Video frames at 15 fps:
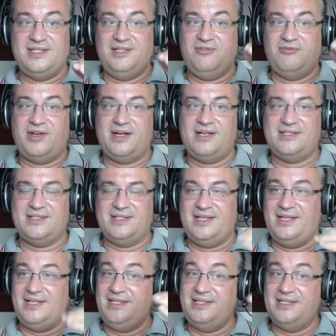e versa, né,
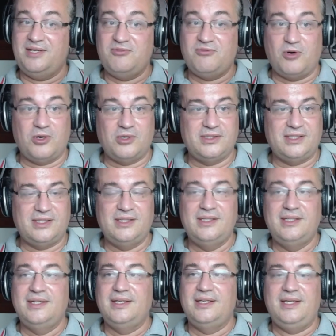ida e volta,
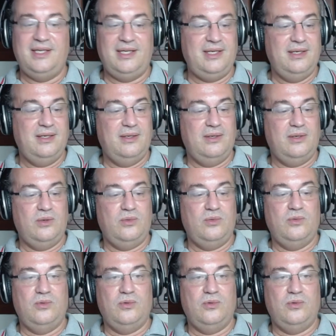que o,